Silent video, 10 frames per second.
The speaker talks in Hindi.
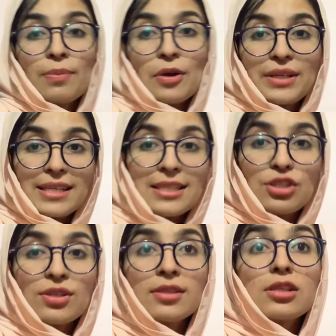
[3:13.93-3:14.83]
अबाउट टेस्ट
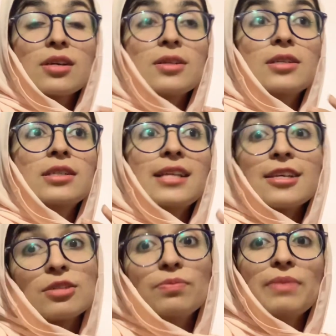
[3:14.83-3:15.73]
सेशन
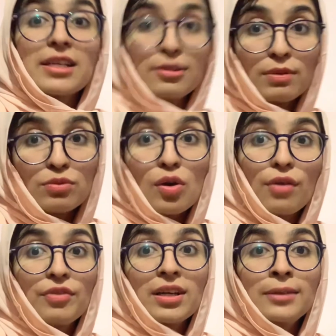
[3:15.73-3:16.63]
टेस्ट मैक्सिमम
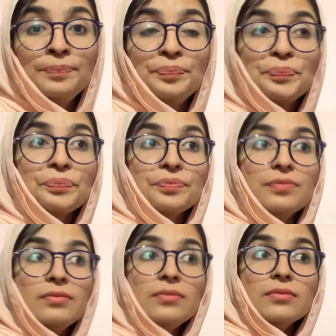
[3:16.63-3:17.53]
सॉल्व करें
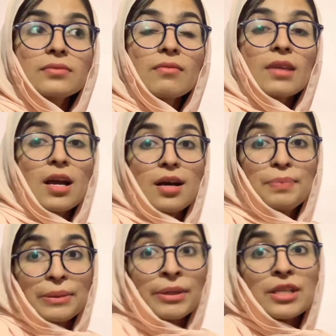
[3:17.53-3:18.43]

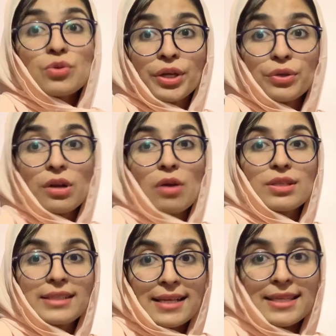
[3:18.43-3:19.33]
बी इज गोइंग टू अनाउंस
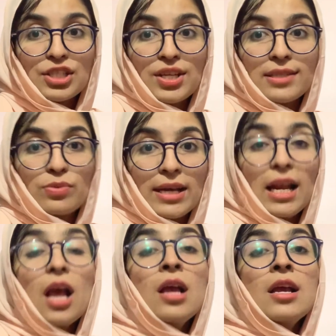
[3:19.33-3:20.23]
द टेस्ट सेशन एज
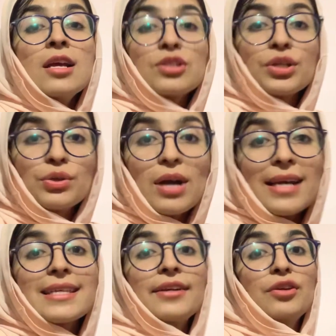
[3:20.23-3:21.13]
वेल सो यू
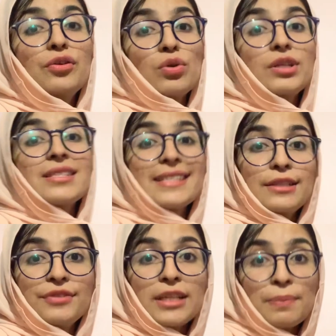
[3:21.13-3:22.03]
गाइज कैन इन योर
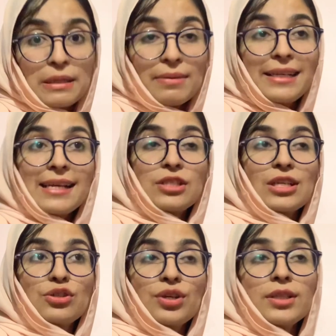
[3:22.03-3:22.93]
सेल्फ इन अ बी टेस्ट
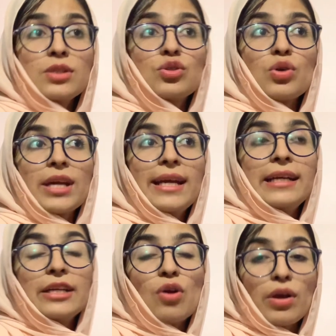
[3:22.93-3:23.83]
सेशन जो कि
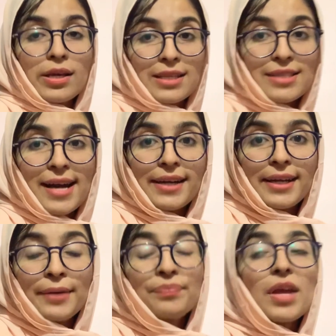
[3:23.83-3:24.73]
एटीन ऑगस्ट से
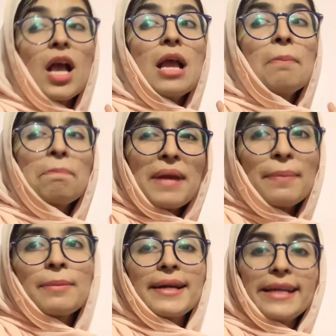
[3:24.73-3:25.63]
स्टार्ट है मे
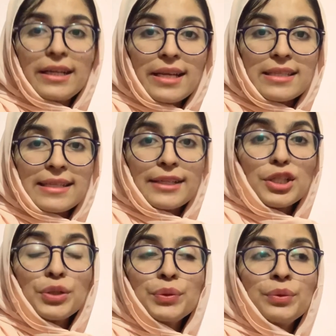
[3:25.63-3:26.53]
बी मैं डेट एक्सटेंड
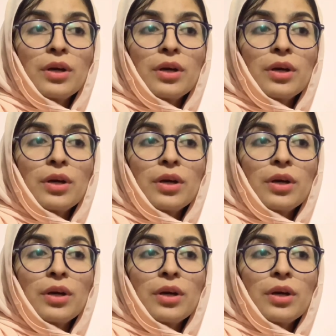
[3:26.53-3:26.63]
कर दू